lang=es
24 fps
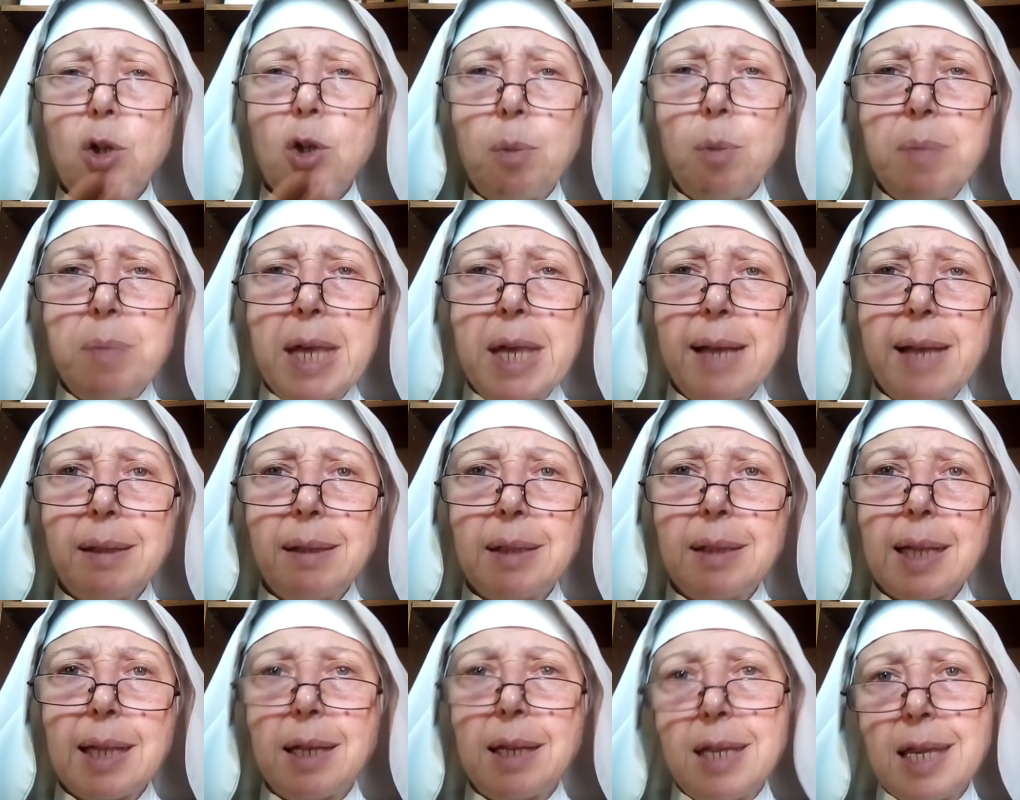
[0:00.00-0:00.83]

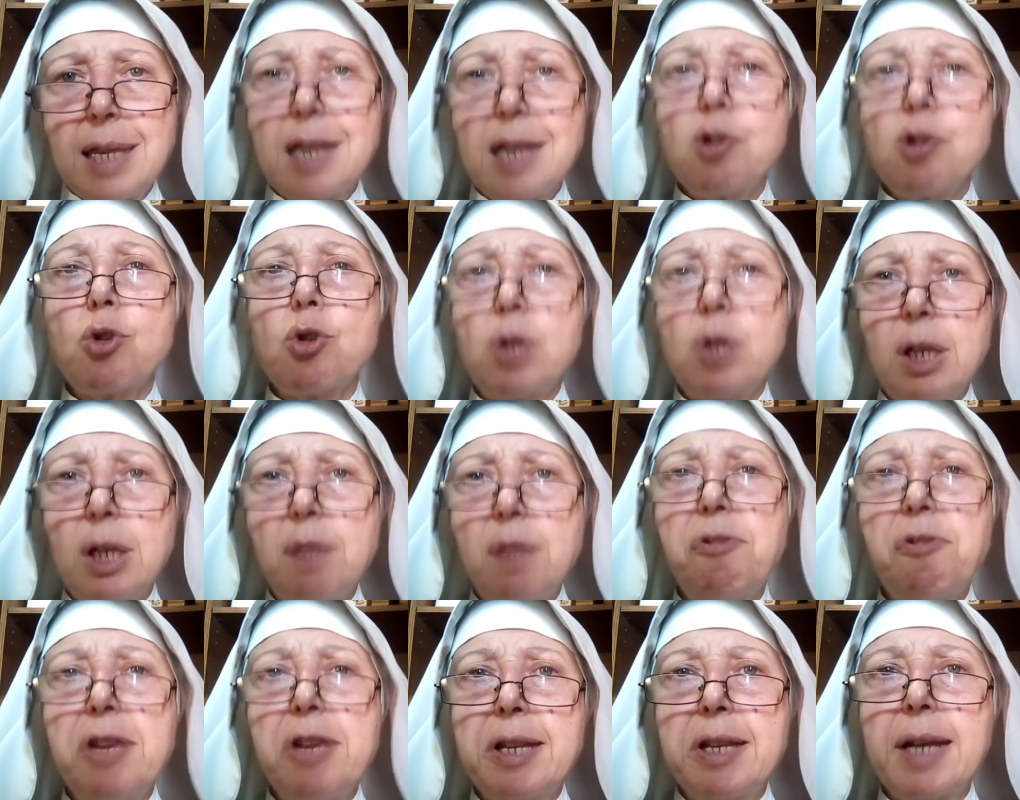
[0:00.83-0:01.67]
convierta y que eso
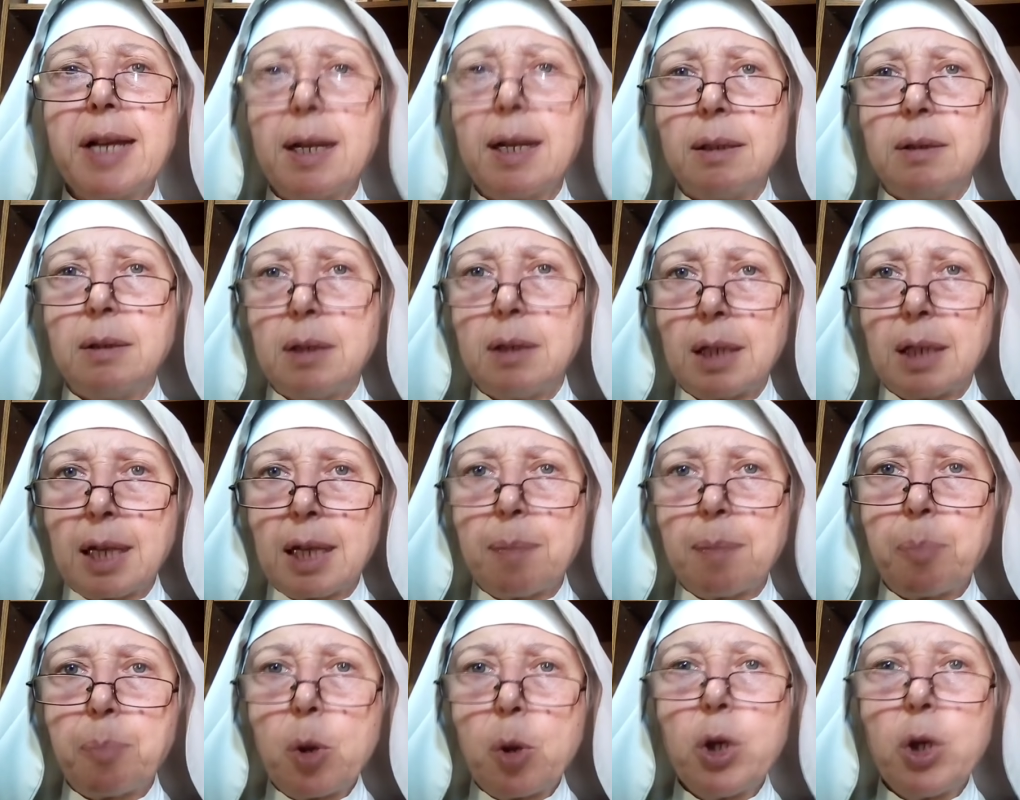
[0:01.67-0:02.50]
significa
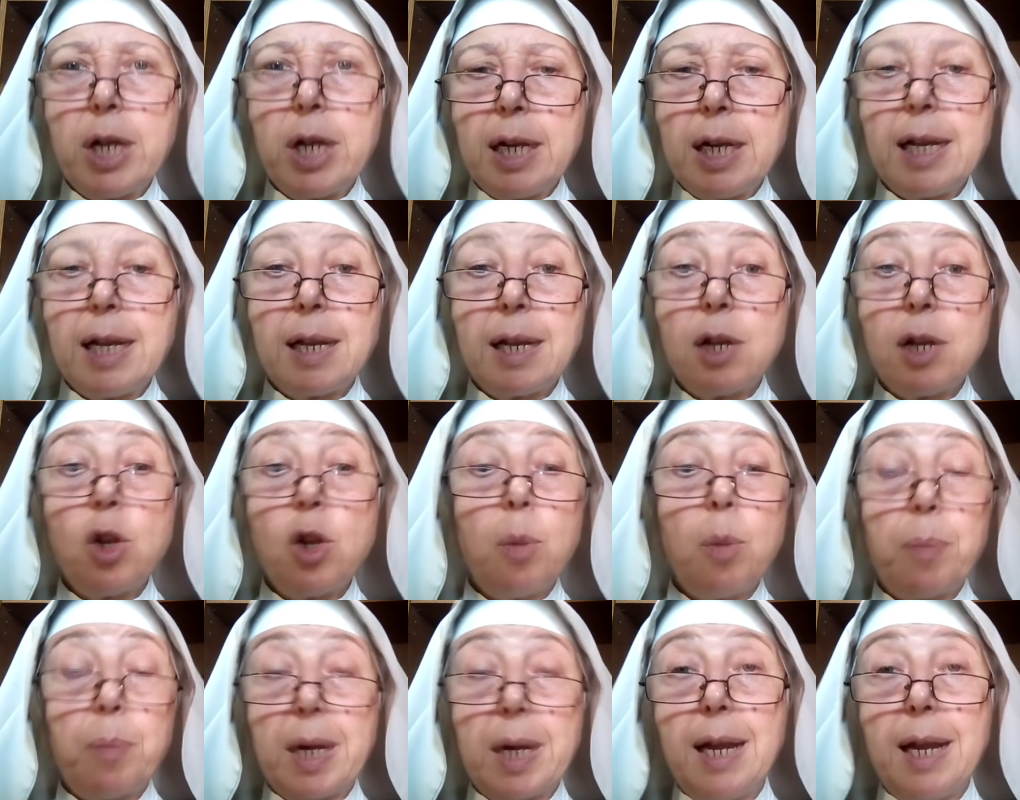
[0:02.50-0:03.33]
que ponen el
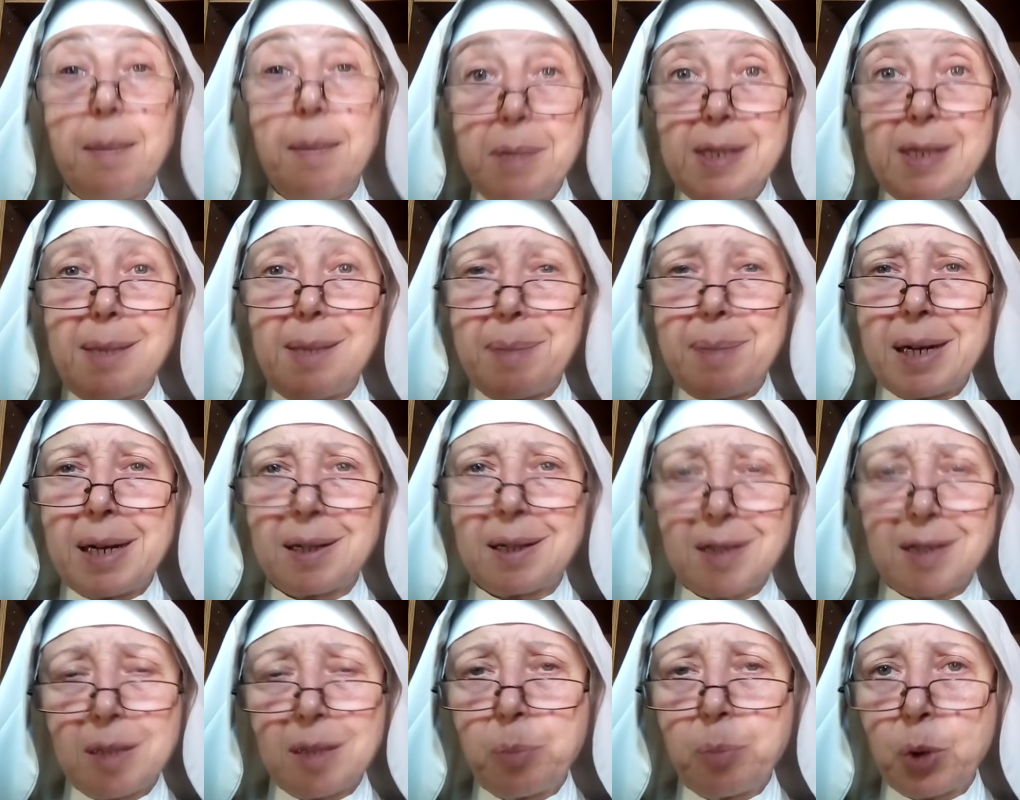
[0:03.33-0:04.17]
nombre en la misa para
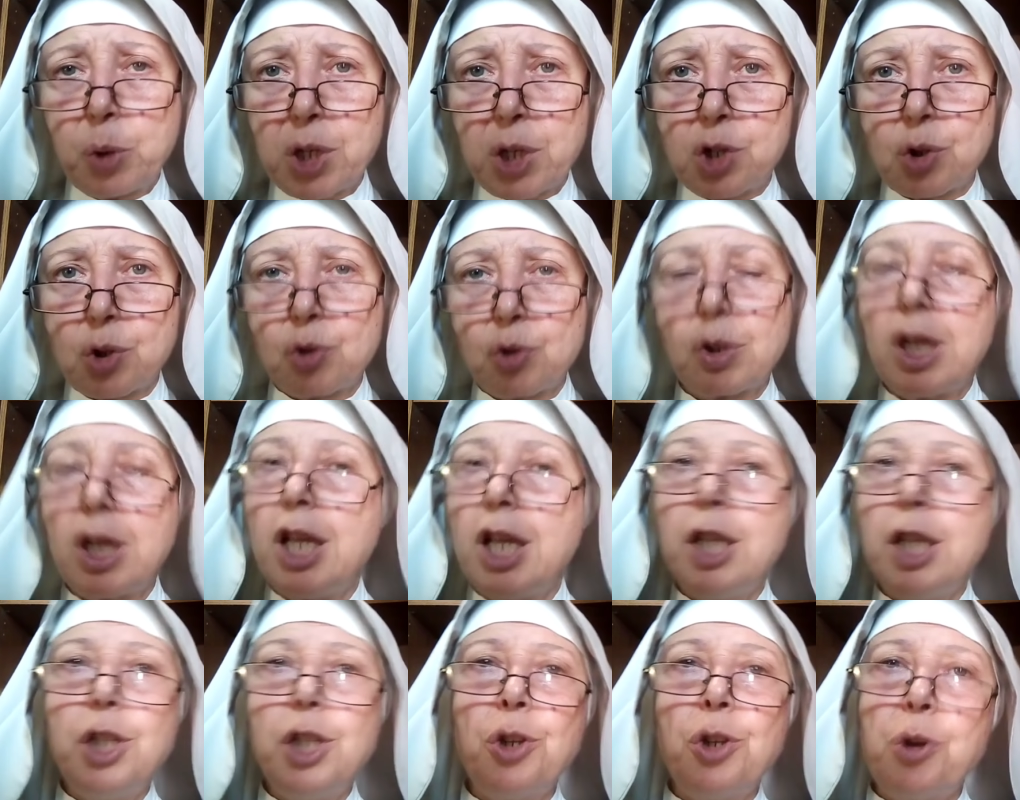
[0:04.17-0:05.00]
rezar por ellos.
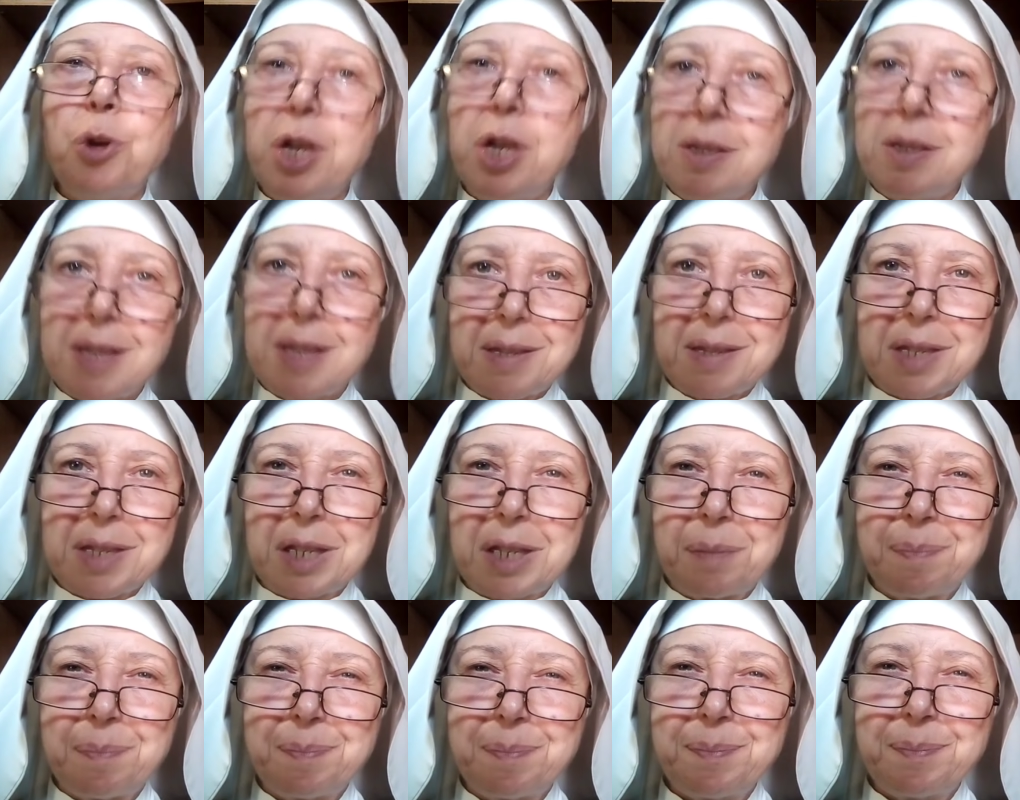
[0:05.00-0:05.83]
Y no es así.